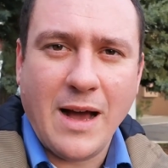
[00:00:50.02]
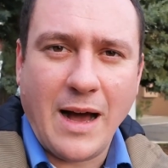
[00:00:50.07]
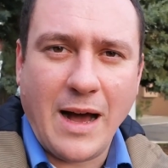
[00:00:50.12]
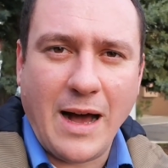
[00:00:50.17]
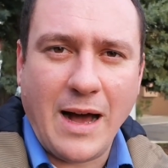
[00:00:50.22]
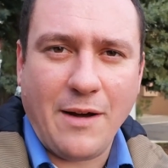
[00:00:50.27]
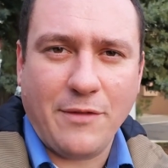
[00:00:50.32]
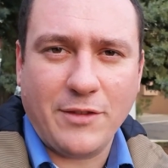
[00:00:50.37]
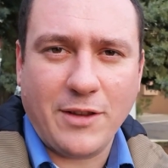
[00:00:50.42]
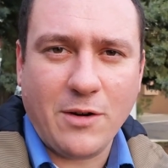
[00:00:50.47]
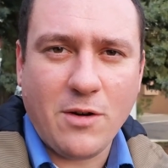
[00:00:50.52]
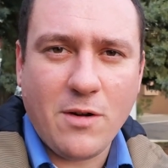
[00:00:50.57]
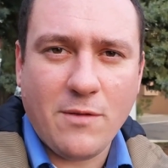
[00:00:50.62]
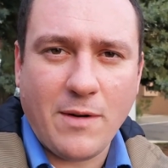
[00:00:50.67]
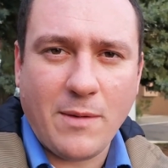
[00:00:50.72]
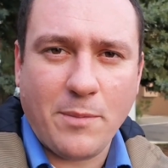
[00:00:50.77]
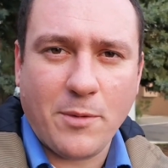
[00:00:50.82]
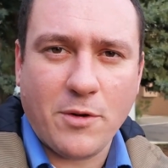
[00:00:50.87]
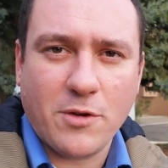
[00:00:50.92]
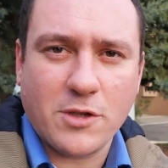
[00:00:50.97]
А второй
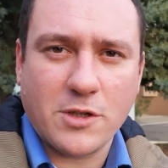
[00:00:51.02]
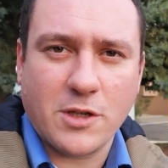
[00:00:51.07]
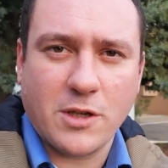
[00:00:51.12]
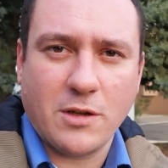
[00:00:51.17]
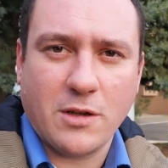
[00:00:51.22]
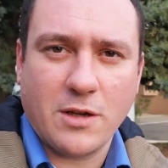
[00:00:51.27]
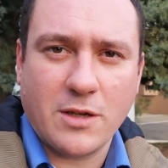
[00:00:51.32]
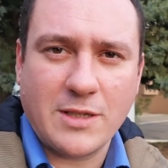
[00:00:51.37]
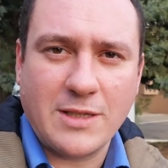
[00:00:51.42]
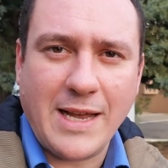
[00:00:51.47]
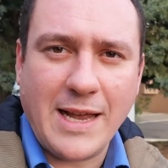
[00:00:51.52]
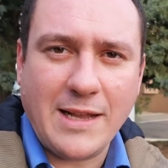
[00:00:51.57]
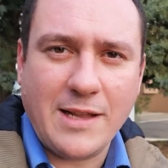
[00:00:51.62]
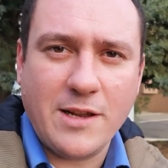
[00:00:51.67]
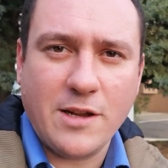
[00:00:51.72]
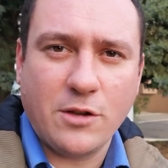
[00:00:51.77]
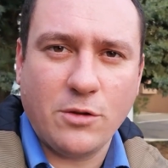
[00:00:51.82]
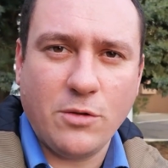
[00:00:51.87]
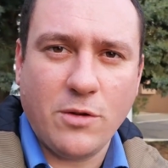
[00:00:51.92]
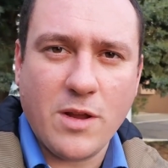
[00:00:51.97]
вопрос, э,
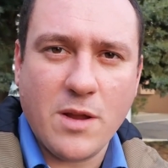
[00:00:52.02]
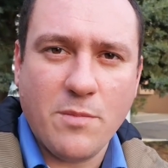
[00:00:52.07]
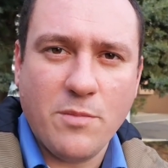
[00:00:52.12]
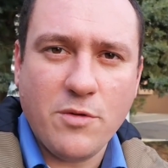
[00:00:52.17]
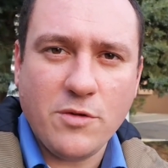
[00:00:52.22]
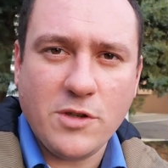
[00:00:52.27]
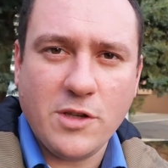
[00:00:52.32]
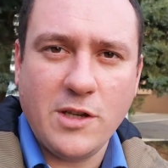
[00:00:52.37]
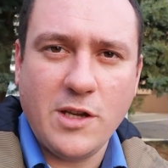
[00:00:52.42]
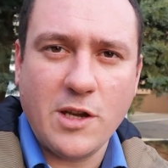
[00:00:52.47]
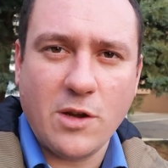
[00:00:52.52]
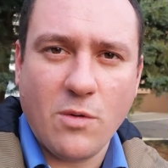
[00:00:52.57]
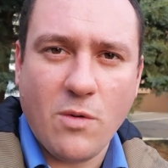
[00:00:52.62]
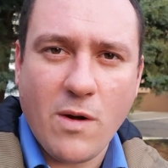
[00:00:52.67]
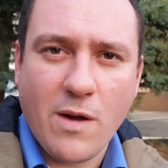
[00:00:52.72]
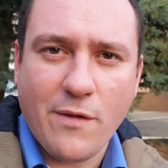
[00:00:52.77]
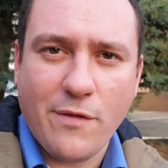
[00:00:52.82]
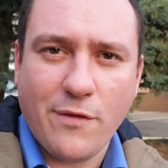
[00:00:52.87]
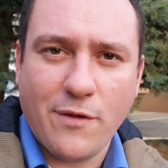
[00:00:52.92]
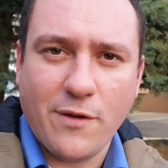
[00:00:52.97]
знает ли кто-нибудь
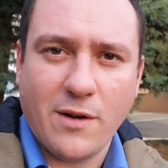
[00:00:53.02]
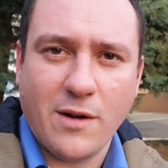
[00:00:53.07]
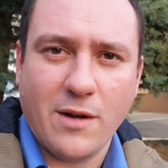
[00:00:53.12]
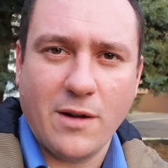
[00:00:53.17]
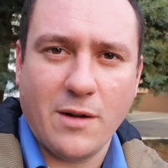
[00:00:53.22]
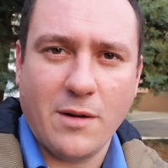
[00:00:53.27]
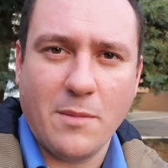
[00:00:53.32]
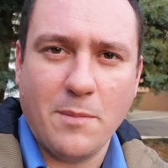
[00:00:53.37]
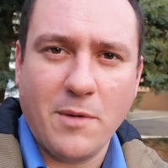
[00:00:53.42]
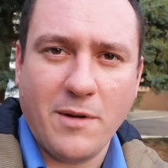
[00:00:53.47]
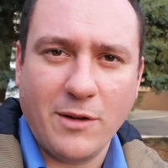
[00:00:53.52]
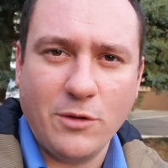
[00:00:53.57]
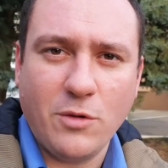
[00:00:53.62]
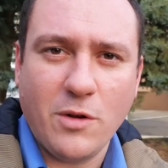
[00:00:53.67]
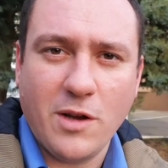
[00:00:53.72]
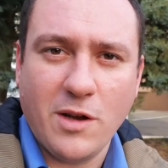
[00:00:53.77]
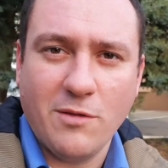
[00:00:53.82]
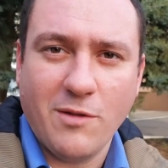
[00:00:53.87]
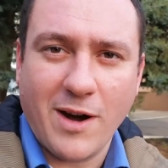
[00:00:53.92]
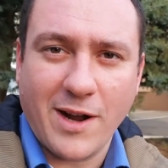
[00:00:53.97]
героев э,
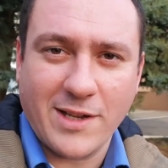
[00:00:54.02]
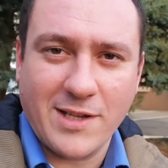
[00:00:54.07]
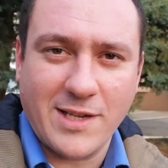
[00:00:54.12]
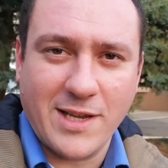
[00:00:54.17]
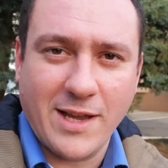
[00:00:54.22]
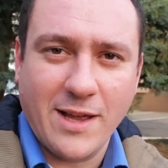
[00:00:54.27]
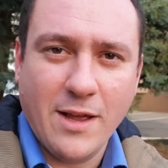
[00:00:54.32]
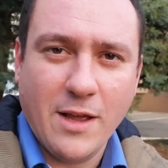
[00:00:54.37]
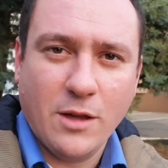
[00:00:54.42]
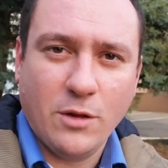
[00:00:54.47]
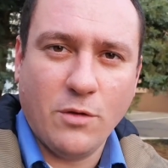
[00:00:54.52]
молодой гвардии?